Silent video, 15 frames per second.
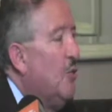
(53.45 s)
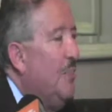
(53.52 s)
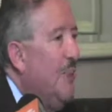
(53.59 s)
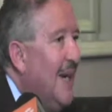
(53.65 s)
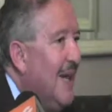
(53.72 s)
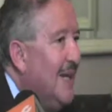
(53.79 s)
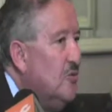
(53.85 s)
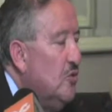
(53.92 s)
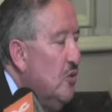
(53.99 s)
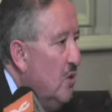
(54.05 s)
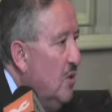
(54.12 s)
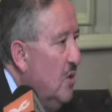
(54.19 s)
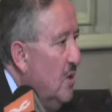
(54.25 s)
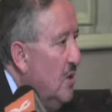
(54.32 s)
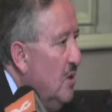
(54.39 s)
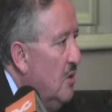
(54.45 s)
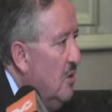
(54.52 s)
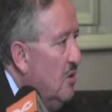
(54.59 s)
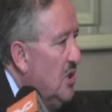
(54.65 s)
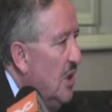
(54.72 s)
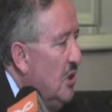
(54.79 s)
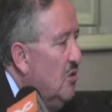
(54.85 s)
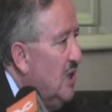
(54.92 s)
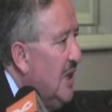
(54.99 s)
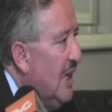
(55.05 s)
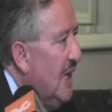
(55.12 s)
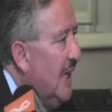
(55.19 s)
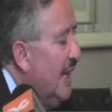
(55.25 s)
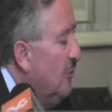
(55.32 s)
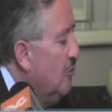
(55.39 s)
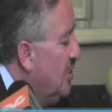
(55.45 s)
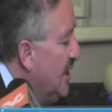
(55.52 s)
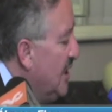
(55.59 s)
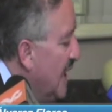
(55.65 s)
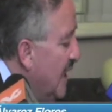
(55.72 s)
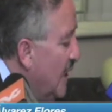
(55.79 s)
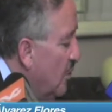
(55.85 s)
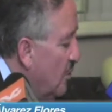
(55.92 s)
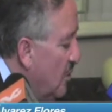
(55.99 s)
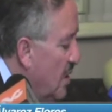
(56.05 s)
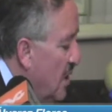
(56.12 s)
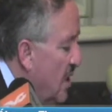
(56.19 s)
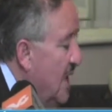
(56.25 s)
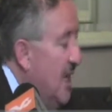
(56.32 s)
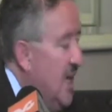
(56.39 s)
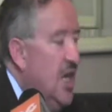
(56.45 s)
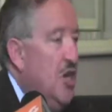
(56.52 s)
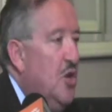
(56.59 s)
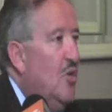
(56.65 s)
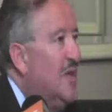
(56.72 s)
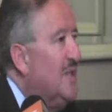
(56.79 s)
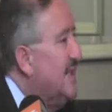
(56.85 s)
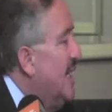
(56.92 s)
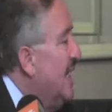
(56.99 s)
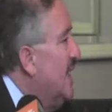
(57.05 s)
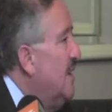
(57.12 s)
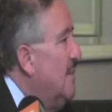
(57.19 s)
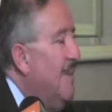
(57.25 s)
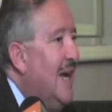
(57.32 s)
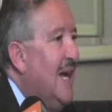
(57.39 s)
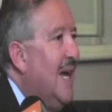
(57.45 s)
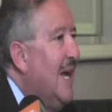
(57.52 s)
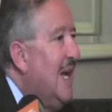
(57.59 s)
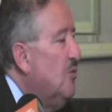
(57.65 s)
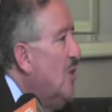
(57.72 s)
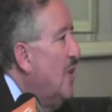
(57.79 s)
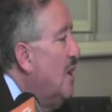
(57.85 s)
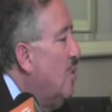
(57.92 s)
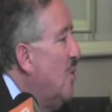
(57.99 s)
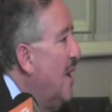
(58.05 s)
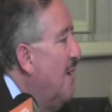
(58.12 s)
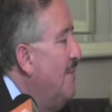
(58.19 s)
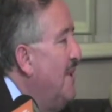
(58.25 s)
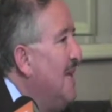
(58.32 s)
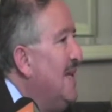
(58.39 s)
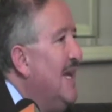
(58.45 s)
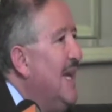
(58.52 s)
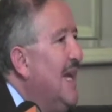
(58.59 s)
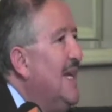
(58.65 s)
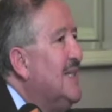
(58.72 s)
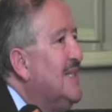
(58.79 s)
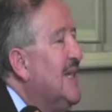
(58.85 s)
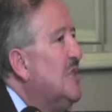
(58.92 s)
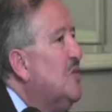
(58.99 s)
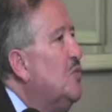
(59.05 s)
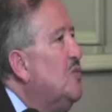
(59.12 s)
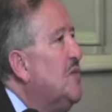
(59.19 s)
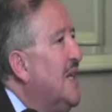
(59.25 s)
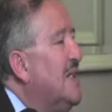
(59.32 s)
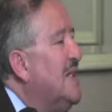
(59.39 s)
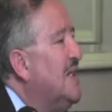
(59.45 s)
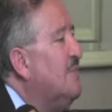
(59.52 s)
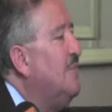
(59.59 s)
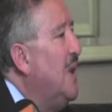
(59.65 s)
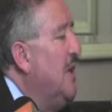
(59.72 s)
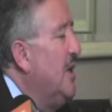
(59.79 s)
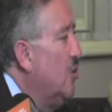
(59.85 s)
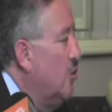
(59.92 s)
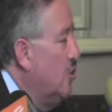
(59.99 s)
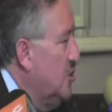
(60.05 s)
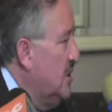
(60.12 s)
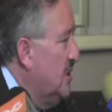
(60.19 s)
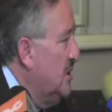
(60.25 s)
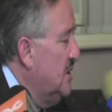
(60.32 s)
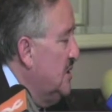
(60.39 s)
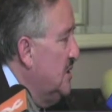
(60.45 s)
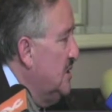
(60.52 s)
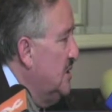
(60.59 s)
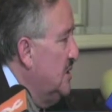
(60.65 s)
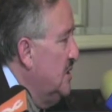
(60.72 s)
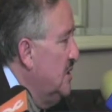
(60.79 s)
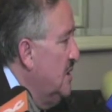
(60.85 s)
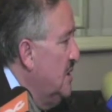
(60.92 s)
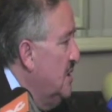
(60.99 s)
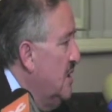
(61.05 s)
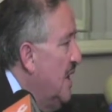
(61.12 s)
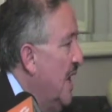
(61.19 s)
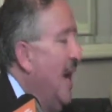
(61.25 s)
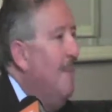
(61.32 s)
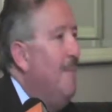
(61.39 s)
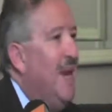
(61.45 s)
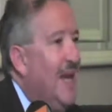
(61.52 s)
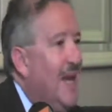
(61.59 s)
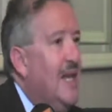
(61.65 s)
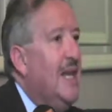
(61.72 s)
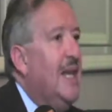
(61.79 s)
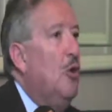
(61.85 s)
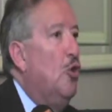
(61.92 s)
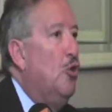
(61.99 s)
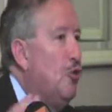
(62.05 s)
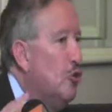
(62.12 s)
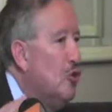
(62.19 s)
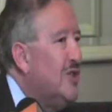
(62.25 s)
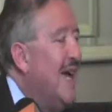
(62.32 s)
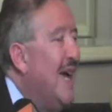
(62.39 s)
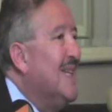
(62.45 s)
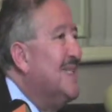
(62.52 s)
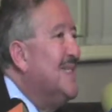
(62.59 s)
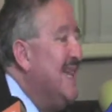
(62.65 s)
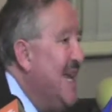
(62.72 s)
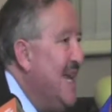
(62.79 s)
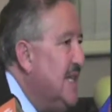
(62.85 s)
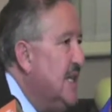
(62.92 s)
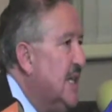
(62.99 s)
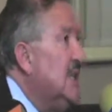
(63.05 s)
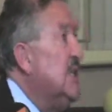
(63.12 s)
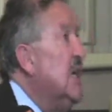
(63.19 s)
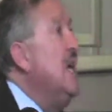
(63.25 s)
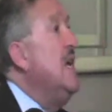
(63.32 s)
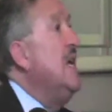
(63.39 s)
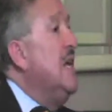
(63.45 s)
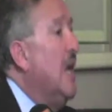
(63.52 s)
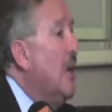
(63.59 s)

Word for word: operando o sea, ellos ya ganaron dinero y no están manejando adecuadamente estas sustancias peligrosas. Amén de otros aceites y